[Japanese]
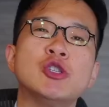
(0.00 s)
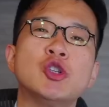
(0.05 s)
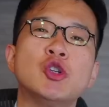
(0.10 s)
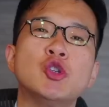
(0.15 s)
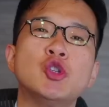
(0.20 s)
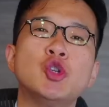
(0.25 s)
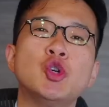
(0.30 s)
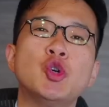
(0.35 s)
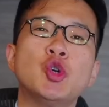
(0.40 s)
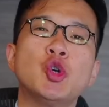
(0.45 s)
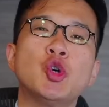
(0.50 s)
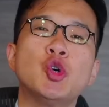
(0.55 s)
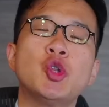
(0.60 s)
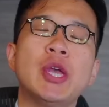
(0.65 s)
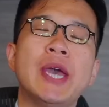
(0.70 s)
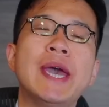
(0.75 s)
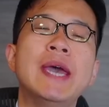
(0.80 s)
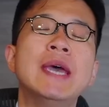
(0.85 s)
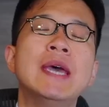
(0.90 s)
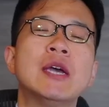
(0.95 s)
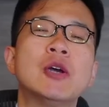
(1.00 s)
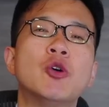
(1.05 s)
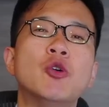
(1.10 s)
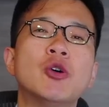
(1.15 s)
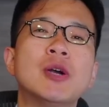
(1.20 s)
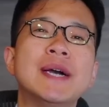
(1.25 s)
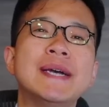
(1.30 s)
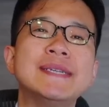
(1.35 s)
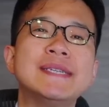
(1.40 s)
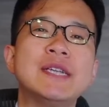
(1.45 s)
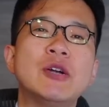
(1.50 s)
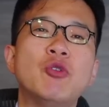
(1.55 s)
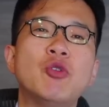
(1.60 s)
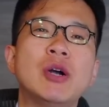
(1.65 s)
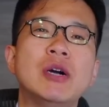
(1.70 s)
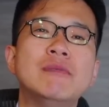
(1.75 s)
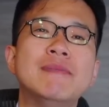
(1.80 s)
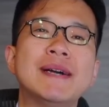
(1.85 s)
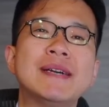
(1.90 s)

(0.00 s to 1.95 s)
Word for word: その状況で公開した方がう